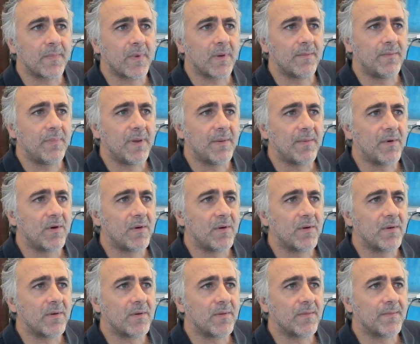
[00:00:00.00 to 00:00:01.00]

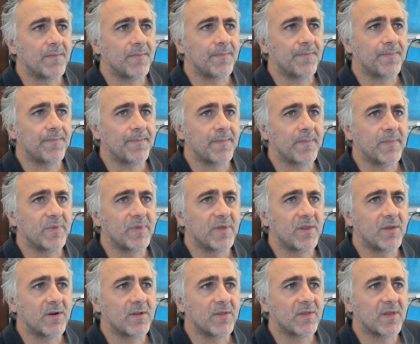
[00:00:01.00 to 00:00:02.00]
Abbiamo
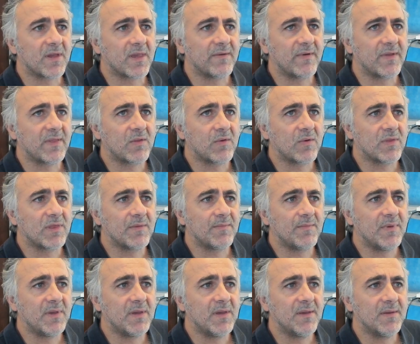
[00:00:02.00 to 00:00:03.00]
inserito la nostra chiavetta
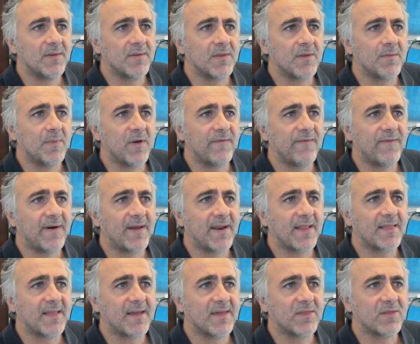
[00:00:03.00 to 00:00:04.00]
USB, dobbiamo
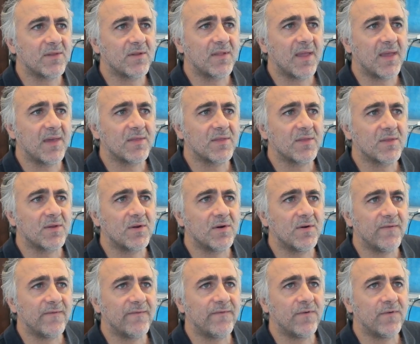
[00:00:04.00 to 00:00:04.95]
fare tasto destro,